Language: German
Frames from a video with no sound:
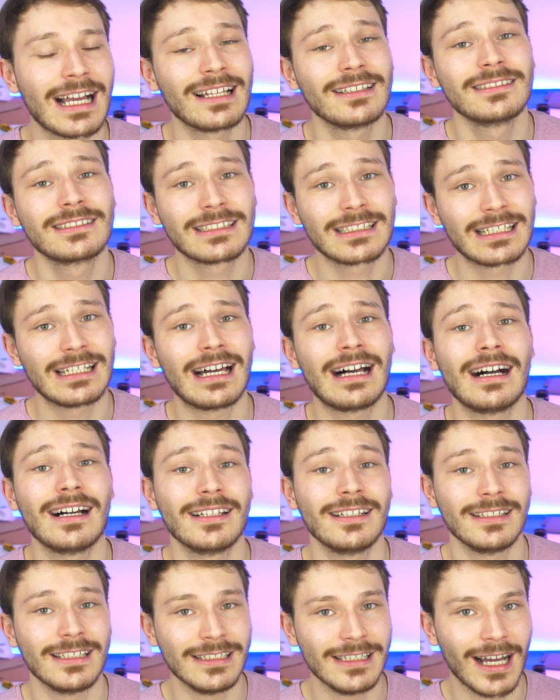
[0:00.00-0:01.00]
ganz
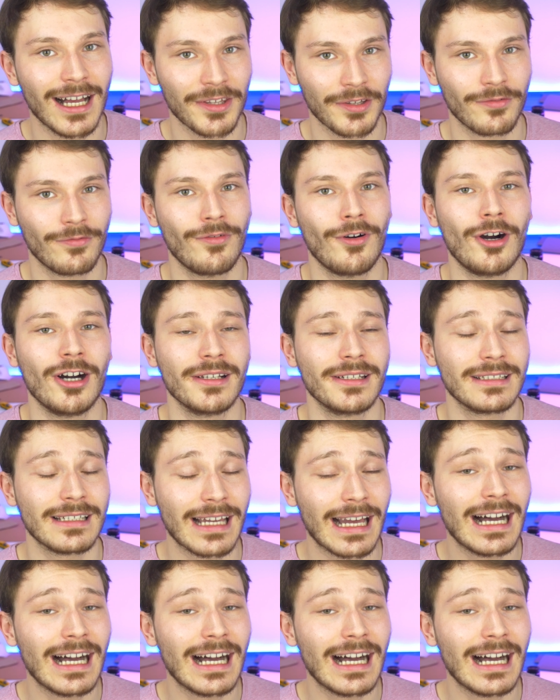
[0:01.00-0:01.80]
klar die Nase vorn.